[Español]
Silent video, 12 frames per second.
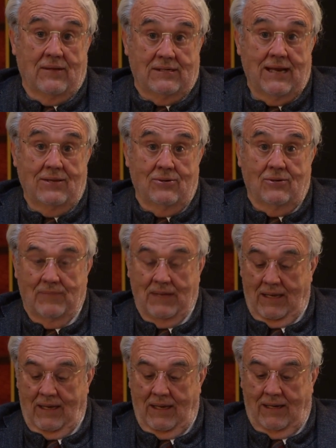diseño
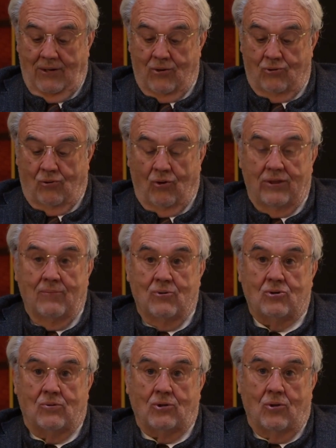y que los
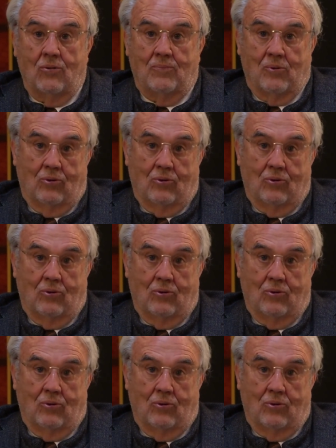conocemos sobre todo